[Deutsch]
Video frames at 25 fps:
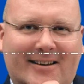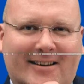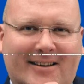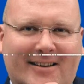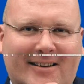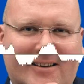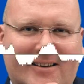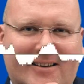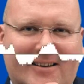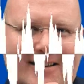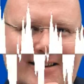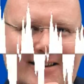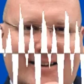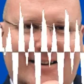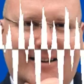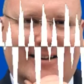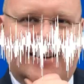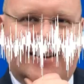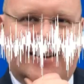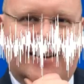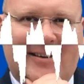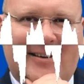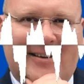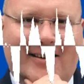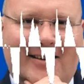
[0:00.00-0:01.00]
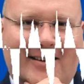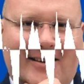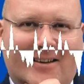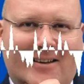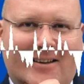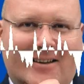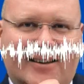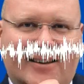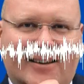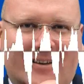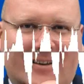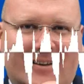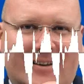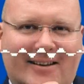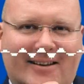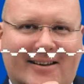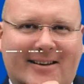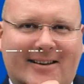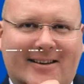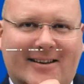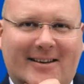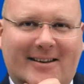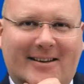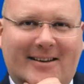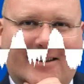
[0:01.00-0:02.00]
verbessern den Standort Deutschland,
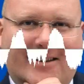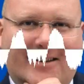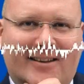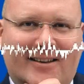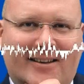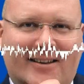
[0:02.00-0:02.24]
und